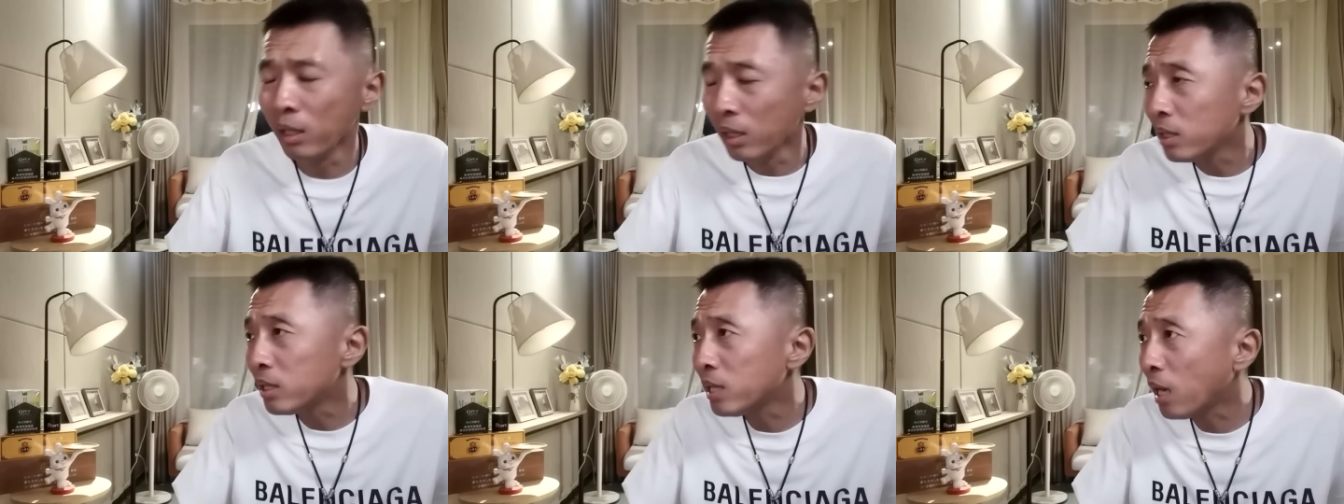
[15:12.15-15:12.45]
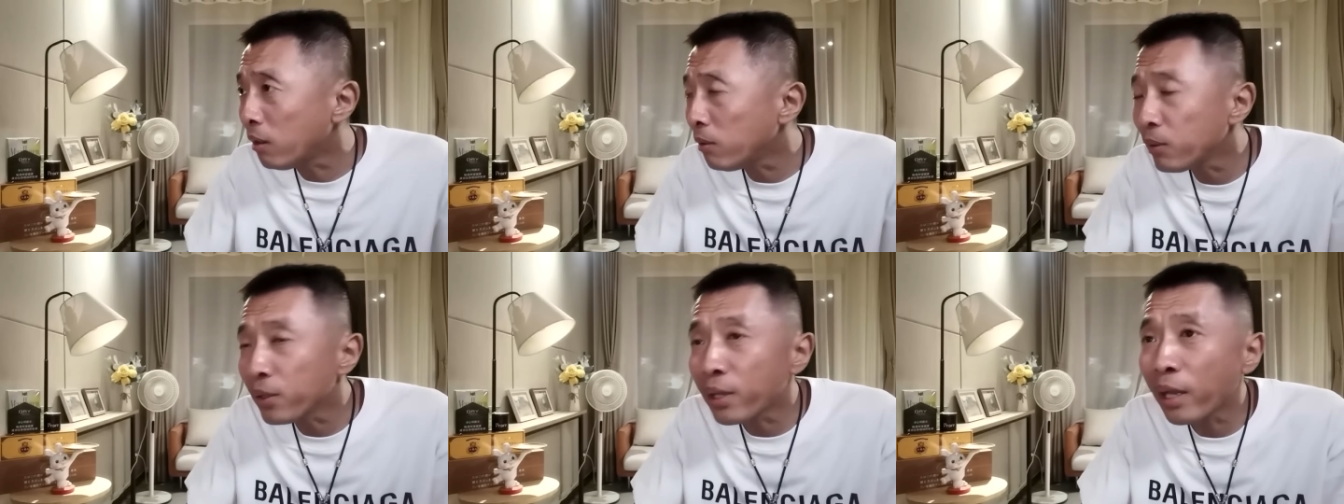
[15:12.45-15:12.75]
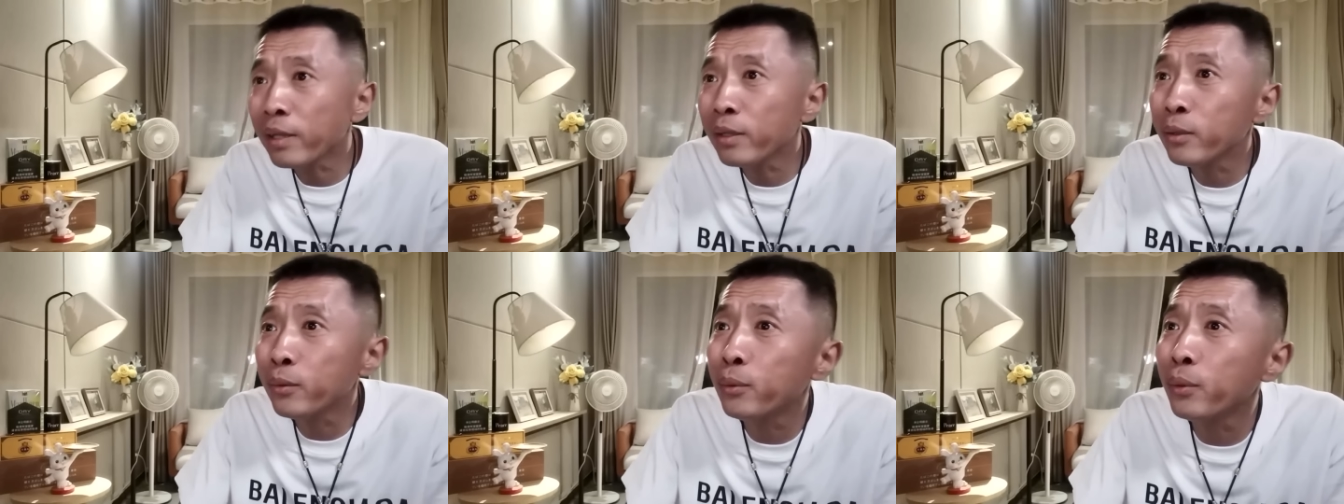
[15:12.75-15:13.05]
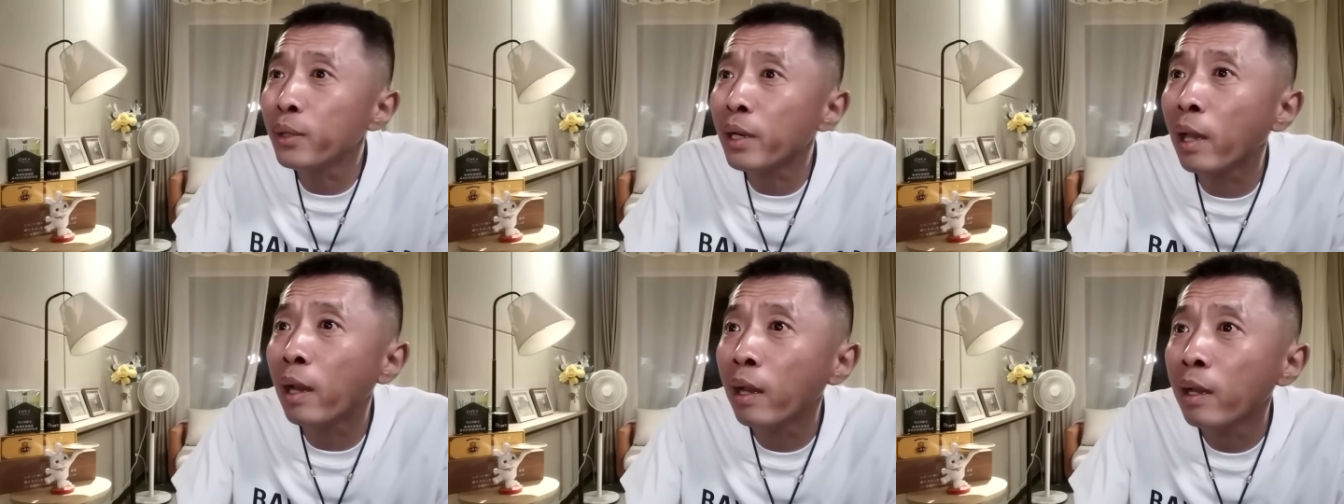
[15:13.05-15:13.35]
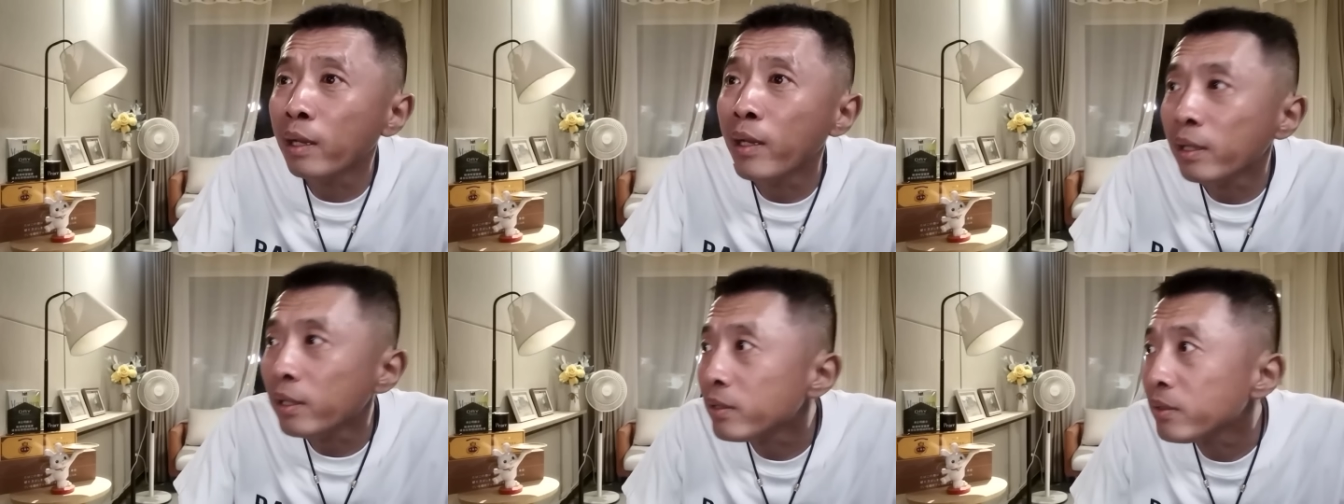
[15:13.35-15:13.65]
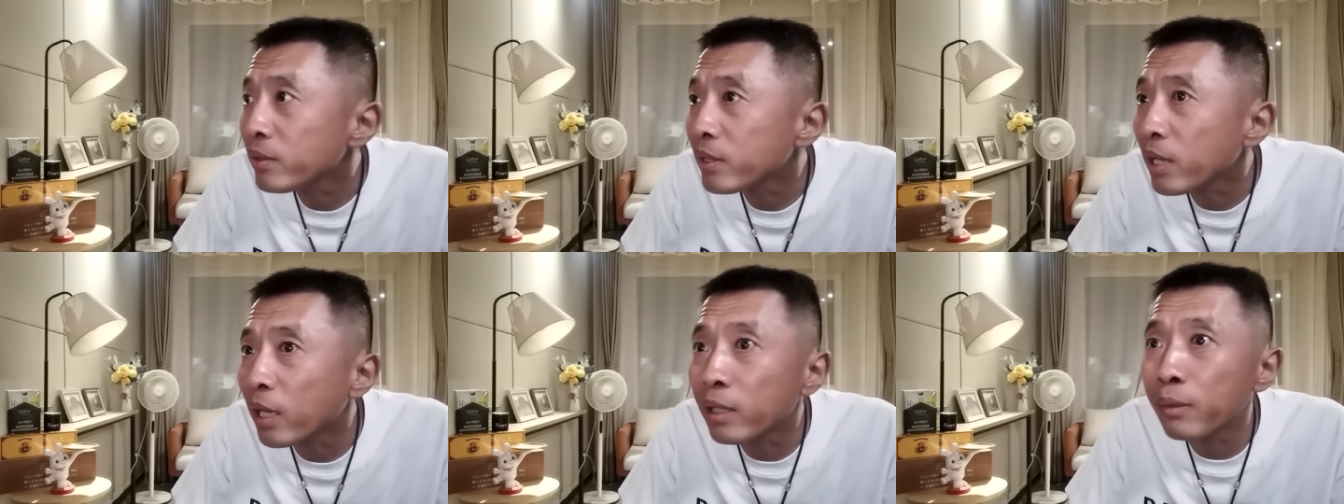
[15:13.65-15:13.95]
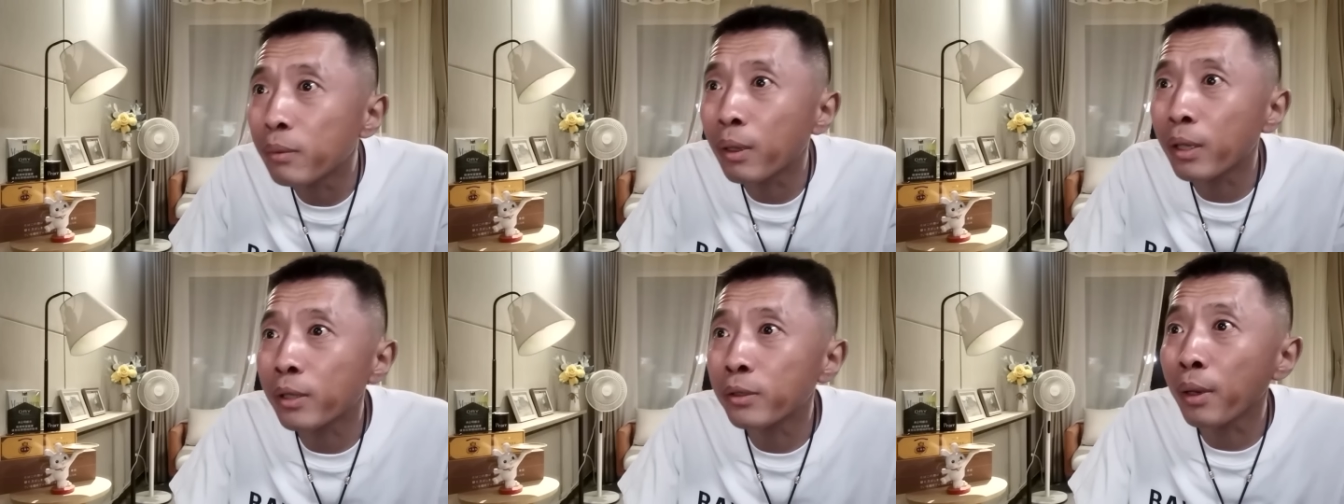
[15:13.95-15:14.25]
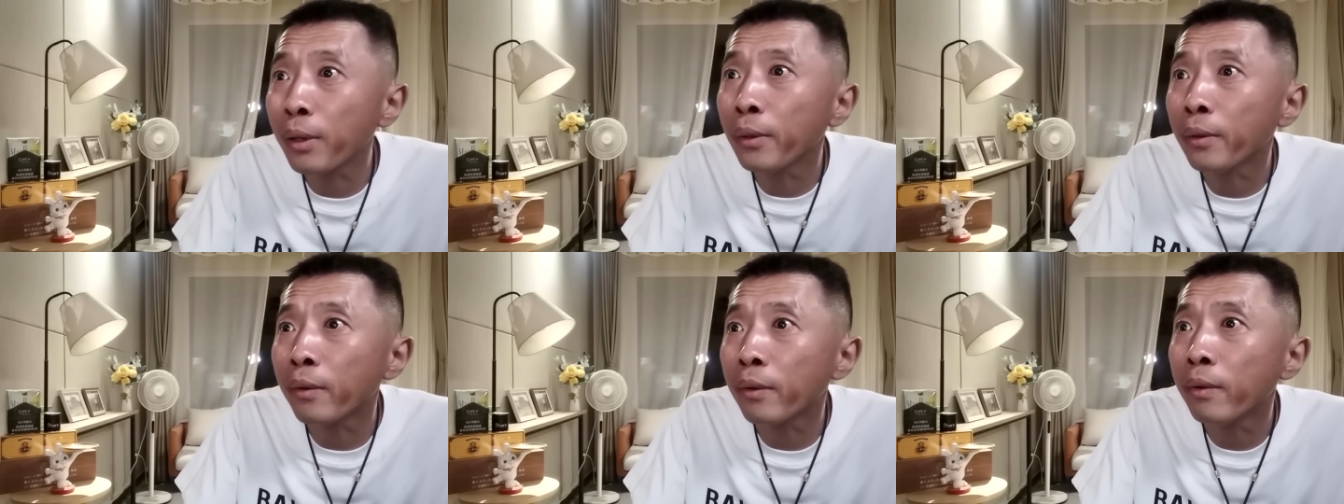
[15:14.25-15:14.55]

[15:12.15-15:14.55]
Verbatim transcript: 然后他就过来就在这块转悠，